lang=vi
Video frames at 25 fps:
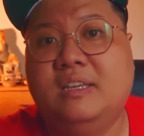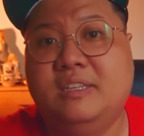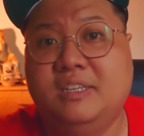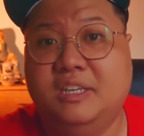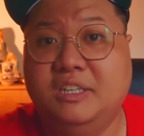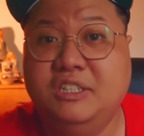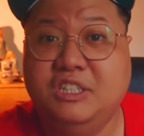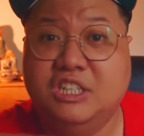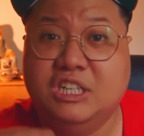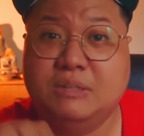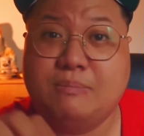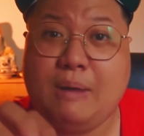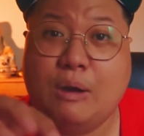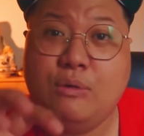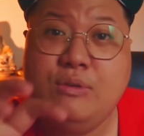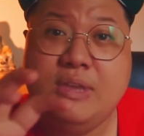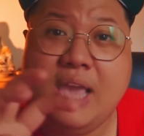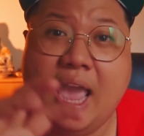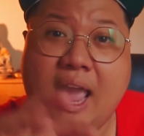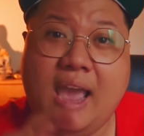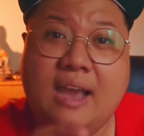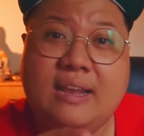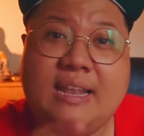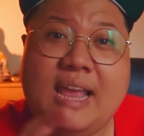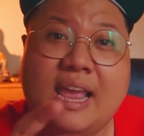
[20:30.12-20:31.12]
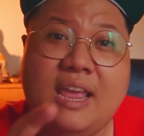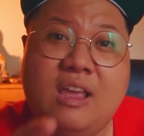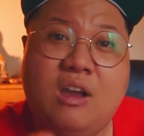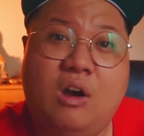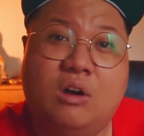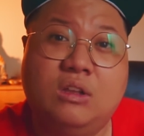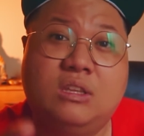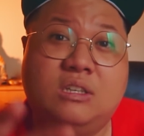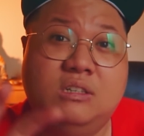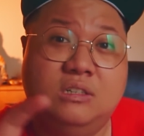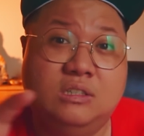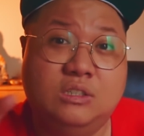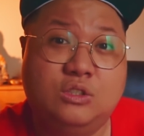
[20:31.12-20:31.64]
những người bảo vệ ở đây
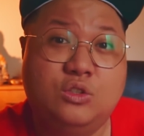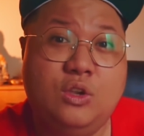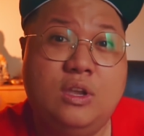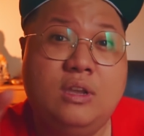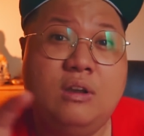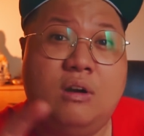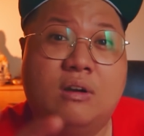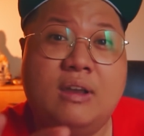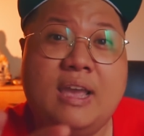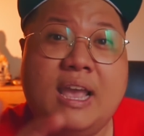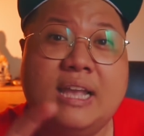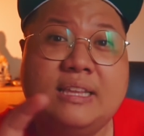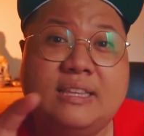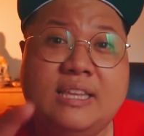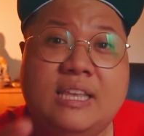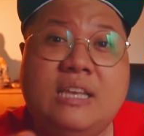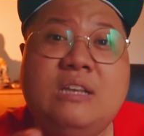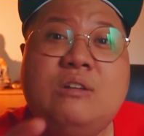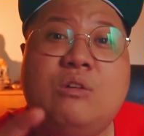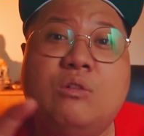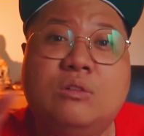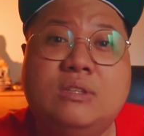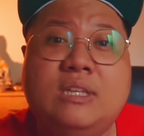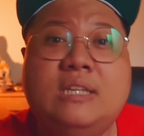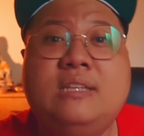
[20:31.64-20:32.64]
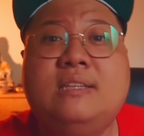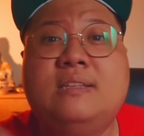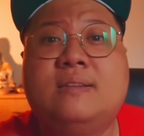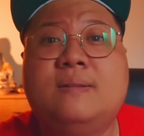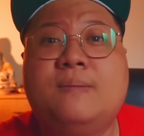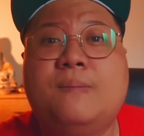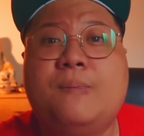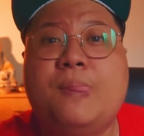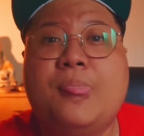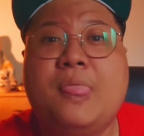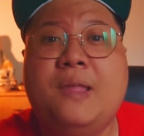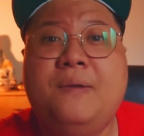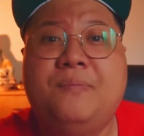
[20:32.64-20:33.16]
họ thường xuyên họ nghe tiếng con nít
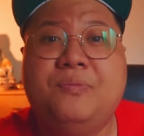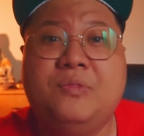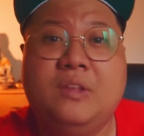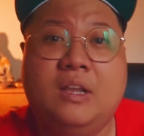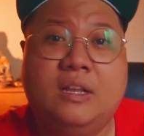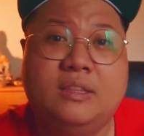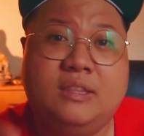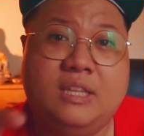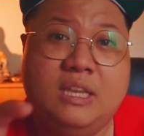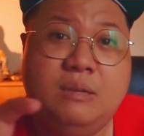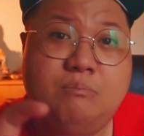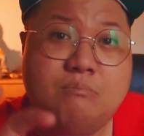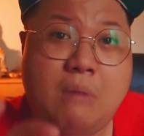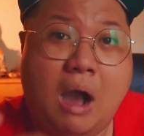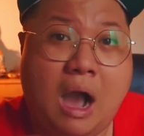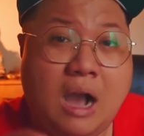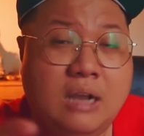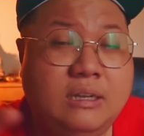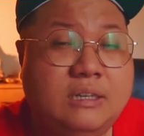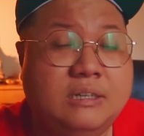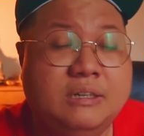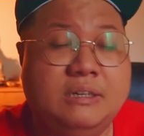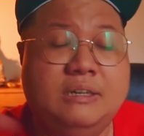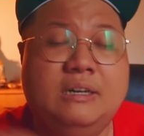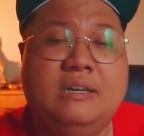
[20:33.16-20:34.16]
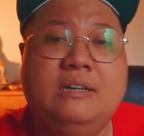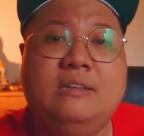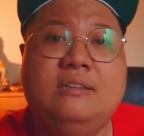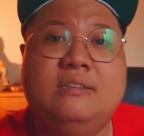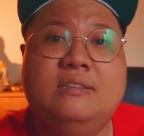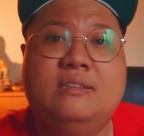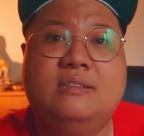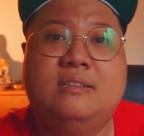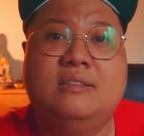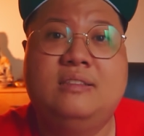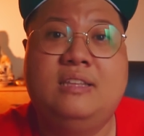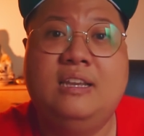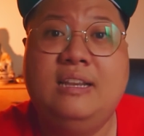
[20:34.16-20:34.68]
tiếng mở cửa
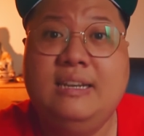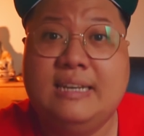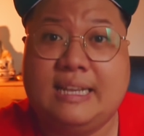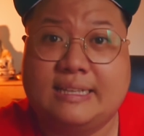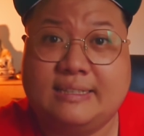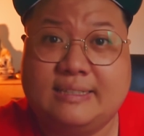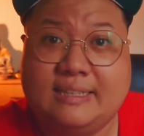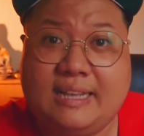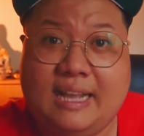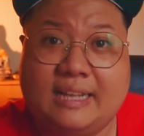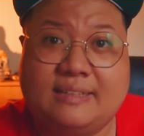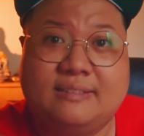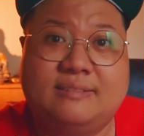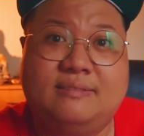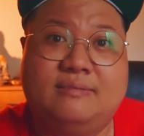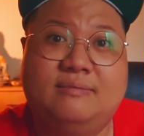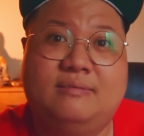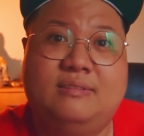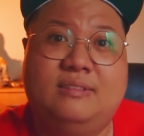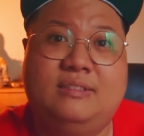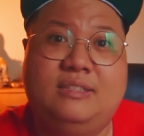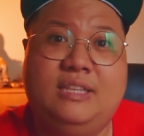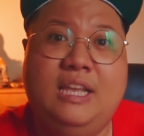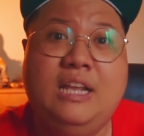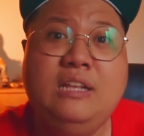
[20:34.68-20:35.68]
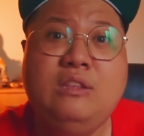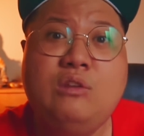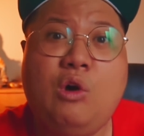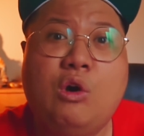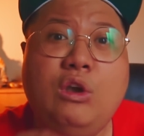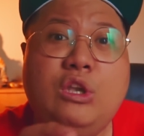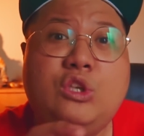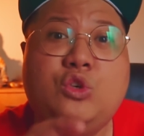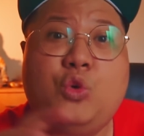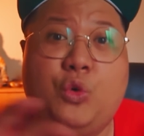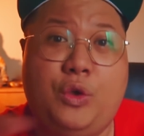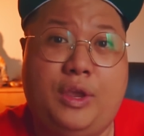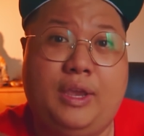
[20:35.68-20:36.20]
tiếng lạch cạch tiếng nói
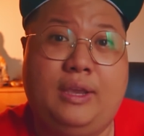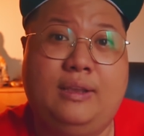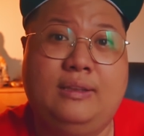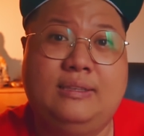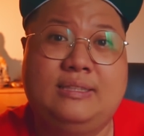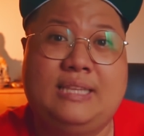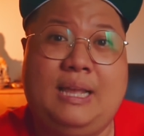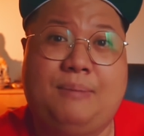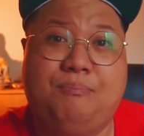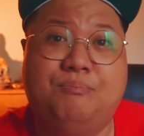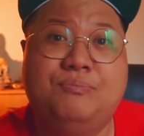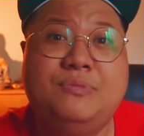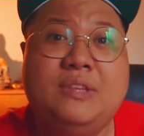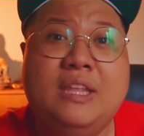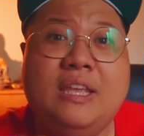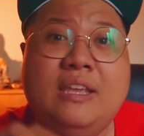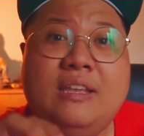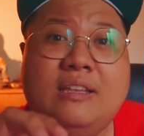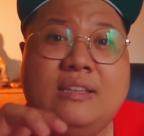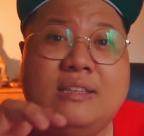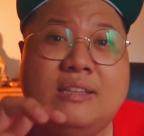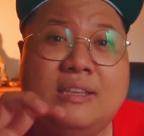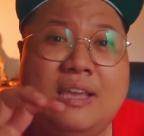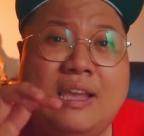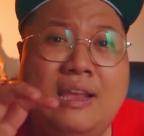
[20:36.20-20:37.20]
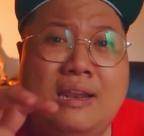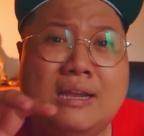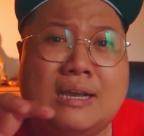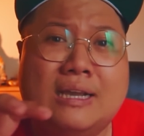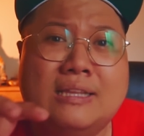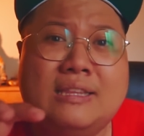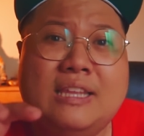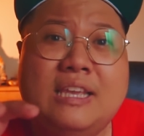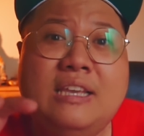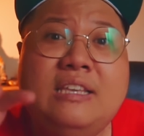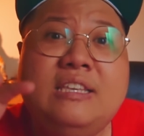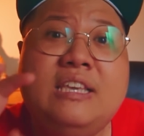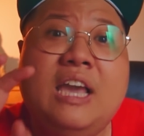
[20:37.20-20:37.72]
chuyện thậm chí là
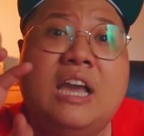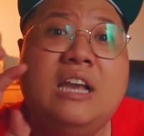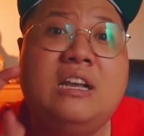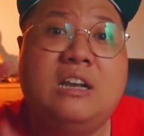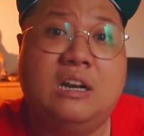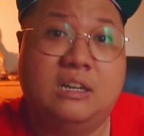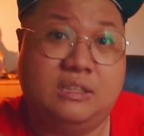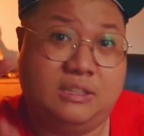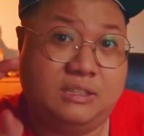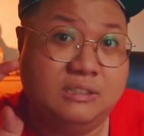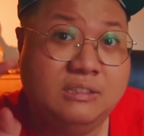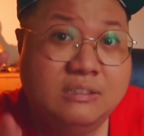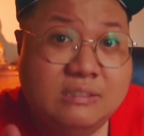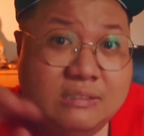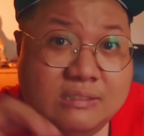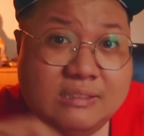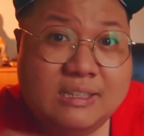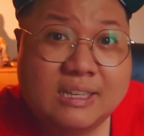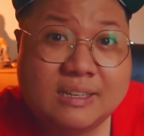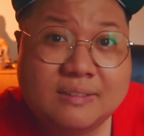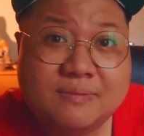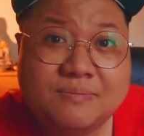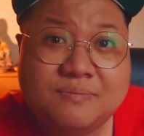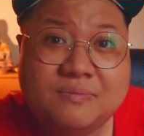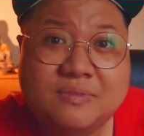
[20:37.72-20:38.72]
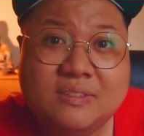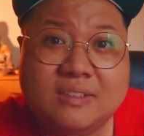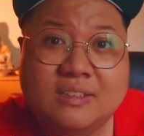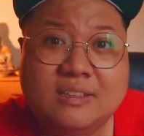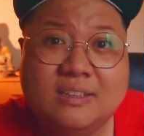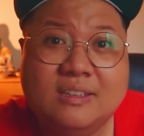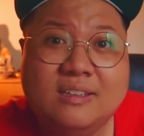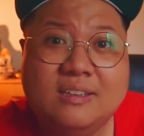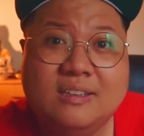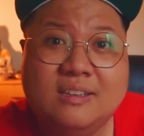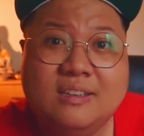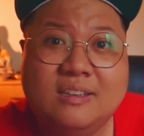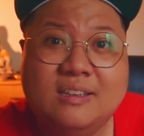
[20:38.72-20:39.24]
cái tiếng chơi cờ tướng
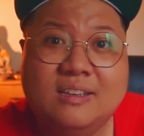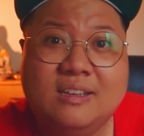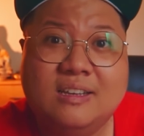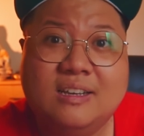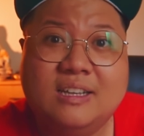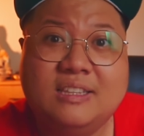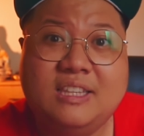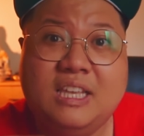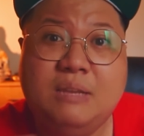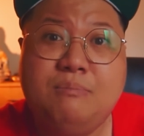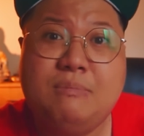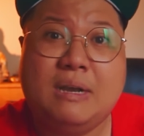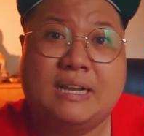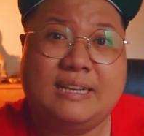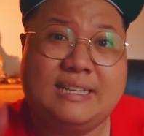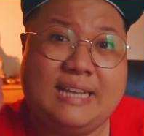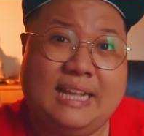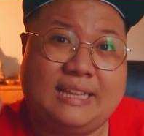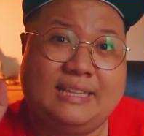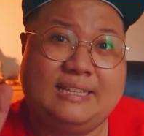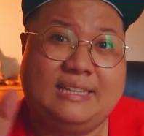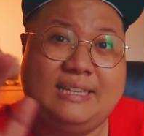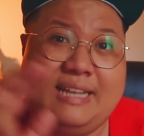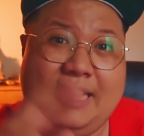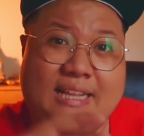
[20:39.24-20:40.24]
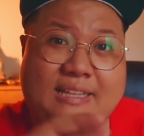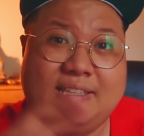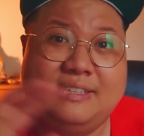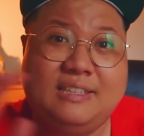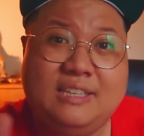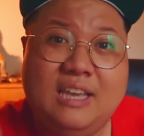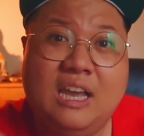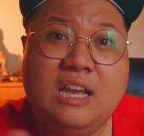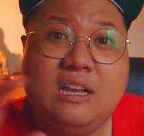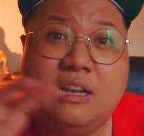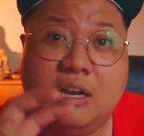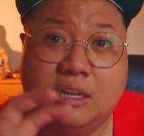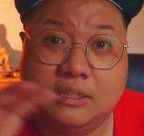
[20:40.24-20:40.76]
cái tiếng mà cạch cạch
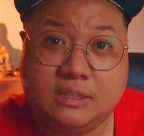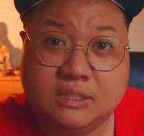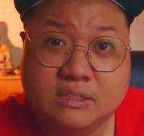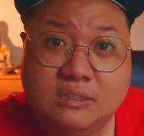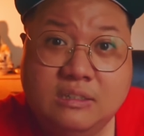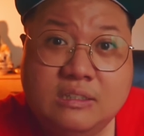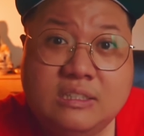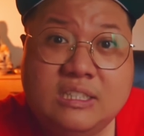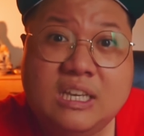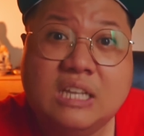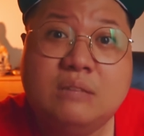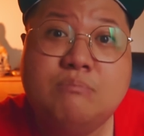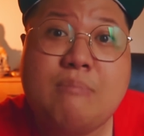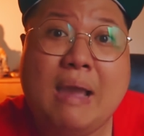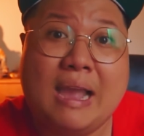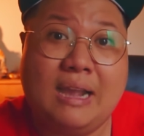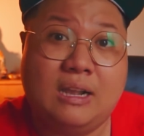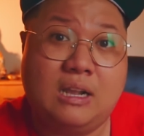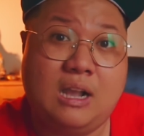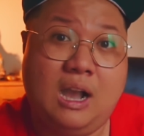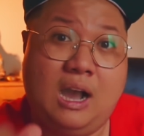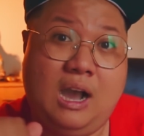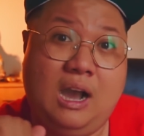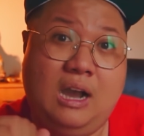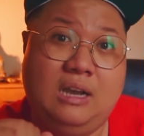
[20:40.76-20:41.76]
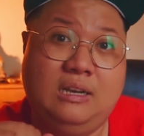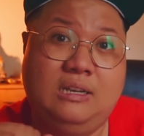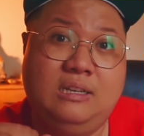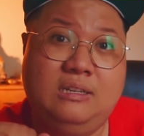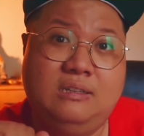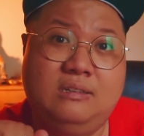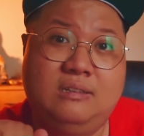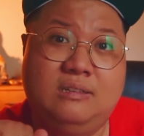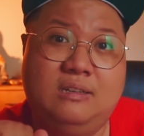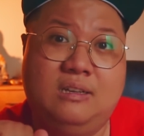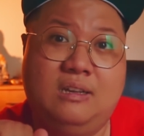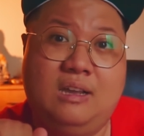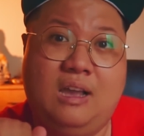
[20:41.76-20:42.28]
chơi cờ tướng trên bàn cờ đó
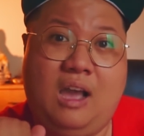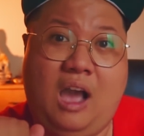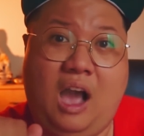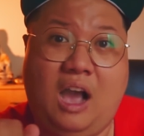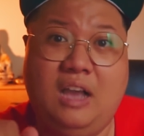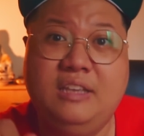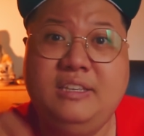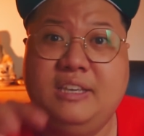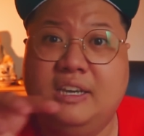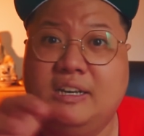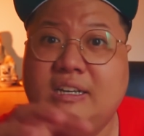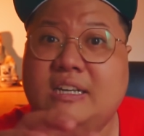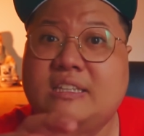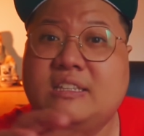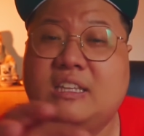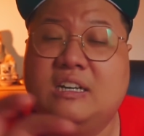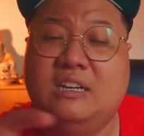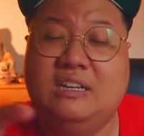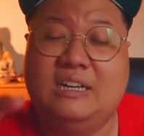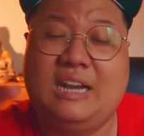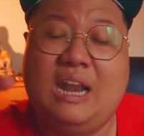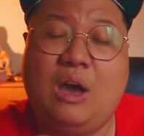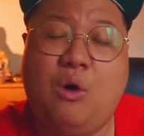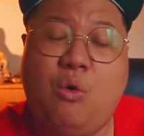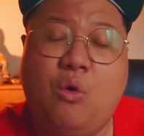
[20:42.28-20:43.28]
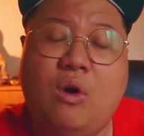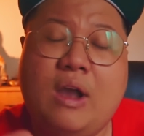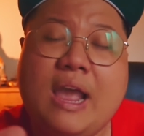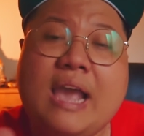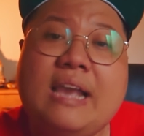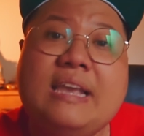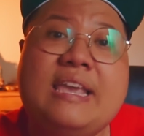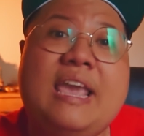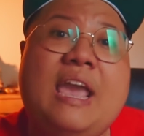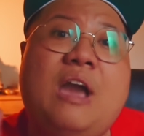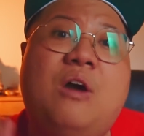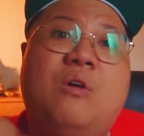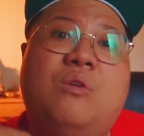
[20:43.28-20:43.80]
ở những cái tầng lầu
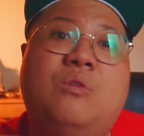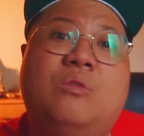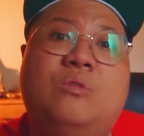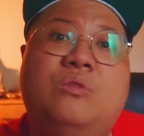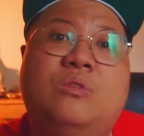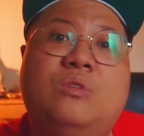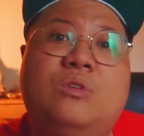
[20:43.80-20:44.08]
khác nhau